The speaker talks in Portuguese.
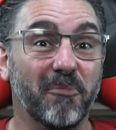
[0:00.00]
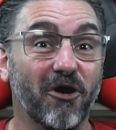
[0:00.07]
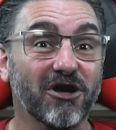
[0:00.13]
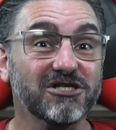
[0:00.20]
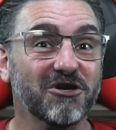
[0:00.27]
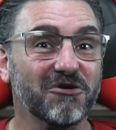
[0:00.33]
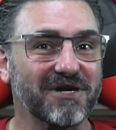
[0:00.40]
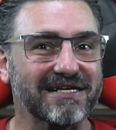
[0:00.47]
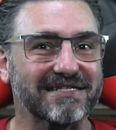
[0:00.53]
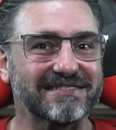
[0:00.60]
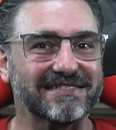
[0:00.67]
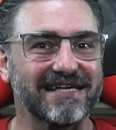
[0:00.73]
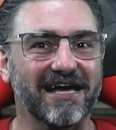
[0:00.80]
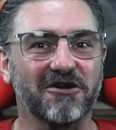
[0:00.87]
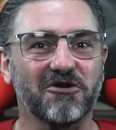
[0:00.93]
pode
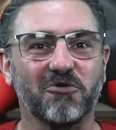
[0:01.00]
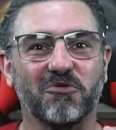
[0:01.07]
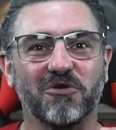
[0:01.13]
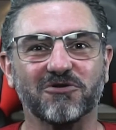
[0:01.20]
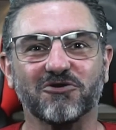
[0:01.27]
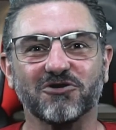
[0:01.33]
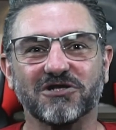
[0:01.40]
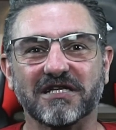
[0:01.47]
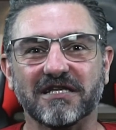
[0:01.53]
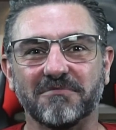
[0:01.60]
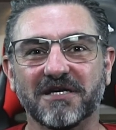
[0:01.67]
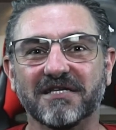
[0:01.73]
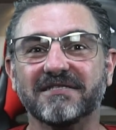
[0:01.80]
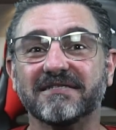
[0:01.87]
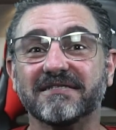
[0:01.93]
alcançar quando os
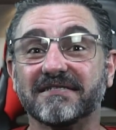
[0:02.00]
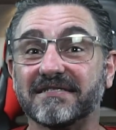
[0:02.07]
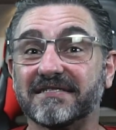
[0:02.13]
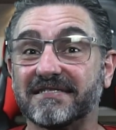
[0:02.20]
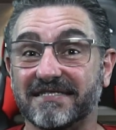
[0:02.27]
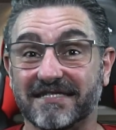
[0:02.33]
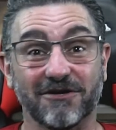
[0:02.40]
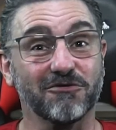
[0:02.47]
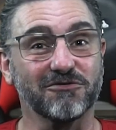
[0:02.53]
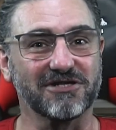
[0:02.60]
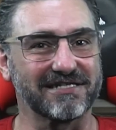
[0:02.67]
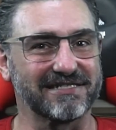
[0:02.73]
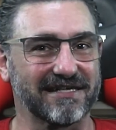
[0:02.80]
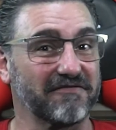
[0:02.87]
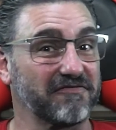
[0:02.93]
limites são
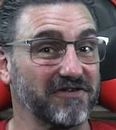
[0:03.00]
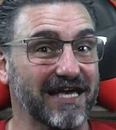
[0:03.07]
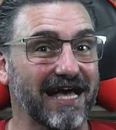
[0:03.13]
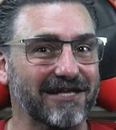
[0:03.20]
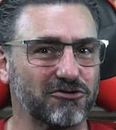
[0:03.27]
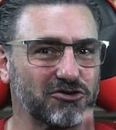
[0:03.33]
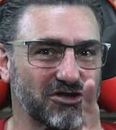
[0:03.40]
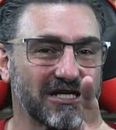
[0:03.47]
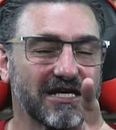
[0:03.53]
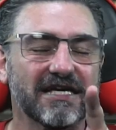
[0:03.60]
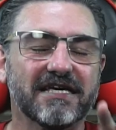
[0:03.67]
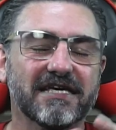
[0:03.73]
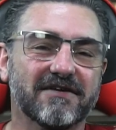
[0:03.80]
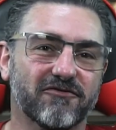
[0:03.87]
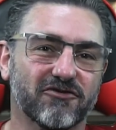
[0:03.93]
desafiados
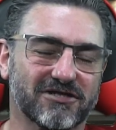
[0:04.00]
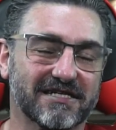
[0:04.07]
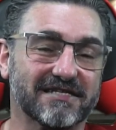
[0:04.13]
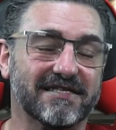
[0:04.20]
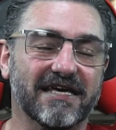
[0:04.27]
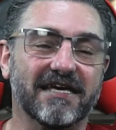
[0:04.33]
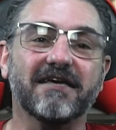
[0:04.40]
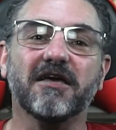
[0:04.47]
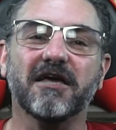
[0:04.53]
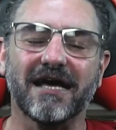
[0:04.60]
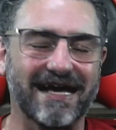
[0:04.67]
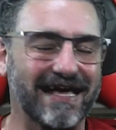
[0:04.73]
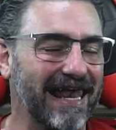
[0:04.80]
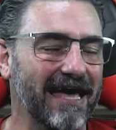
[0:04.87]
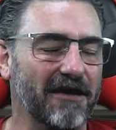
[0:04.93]
e você tem,
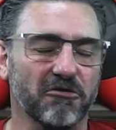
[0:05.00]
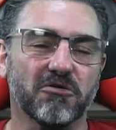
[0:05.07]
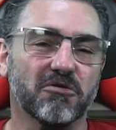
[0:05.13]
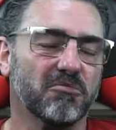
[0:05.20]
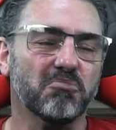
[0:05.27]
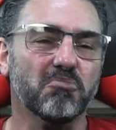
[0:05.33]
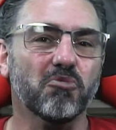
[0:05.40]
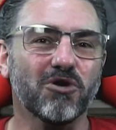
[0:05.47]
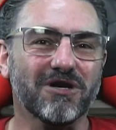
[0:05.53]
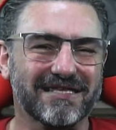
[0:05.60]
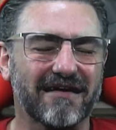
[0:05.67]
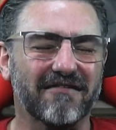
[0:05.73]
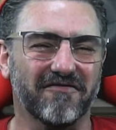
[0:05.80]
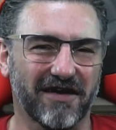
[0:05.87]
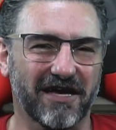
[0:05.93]
claro,
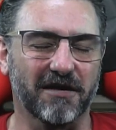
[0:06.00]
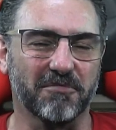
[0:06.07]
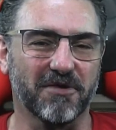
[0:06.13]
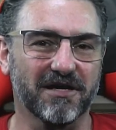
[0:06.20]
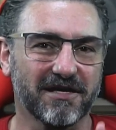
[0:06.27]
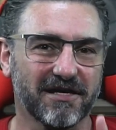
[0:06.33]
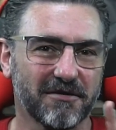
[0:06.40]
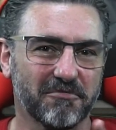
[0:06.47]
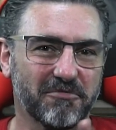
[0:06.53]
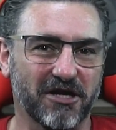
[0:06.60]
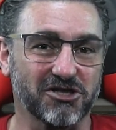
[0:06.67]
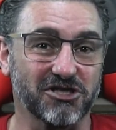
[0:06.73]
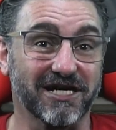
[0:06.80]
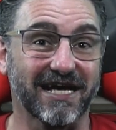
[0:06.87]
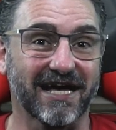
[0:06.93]
muita verba
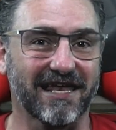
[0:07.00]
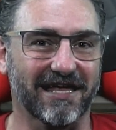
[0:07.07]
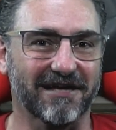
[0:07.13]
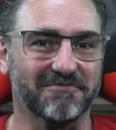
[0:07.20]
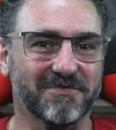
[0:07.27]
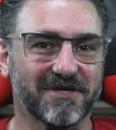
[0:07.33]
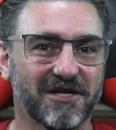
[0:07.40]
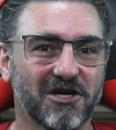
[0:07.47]
para chegar lá.